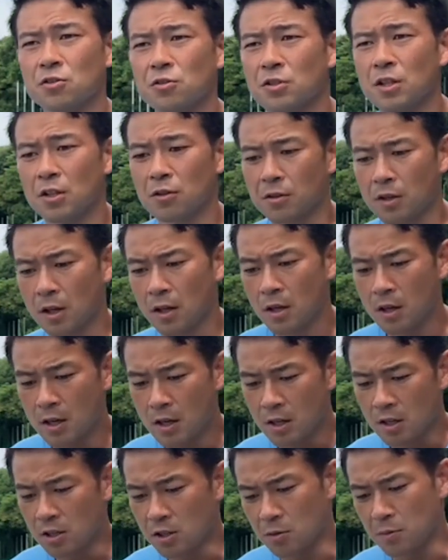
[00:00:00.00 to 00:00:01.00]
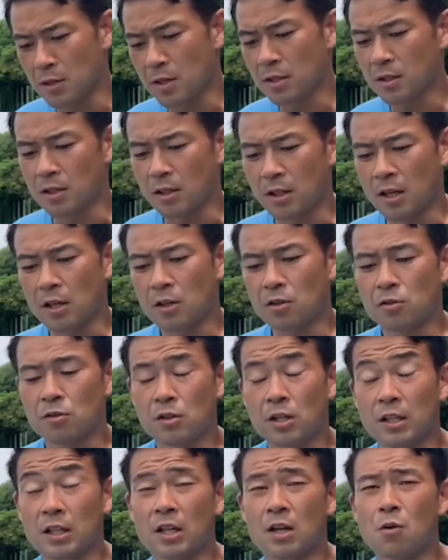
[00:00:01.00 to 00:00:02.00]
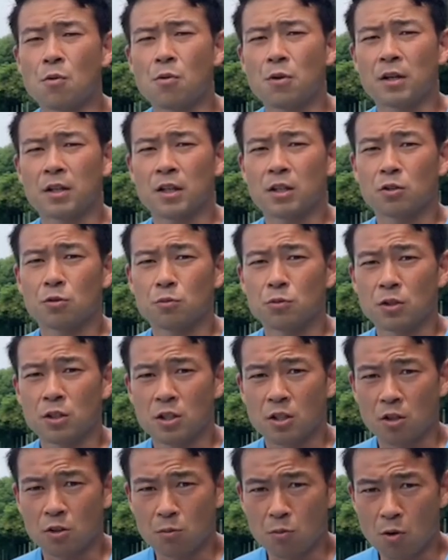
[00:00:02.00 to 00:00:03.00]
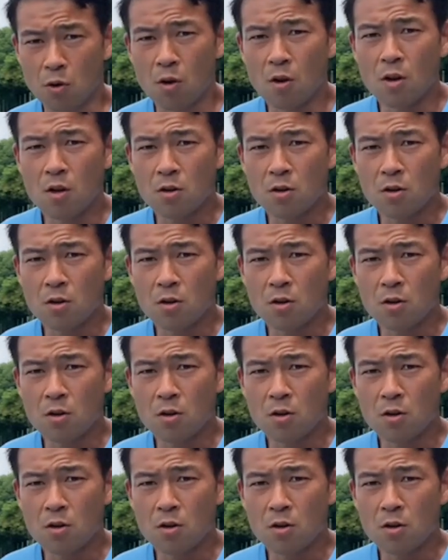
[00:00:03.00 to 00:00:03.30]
上などね、組み合わせてね、行く方が多いかなと思うんですけども、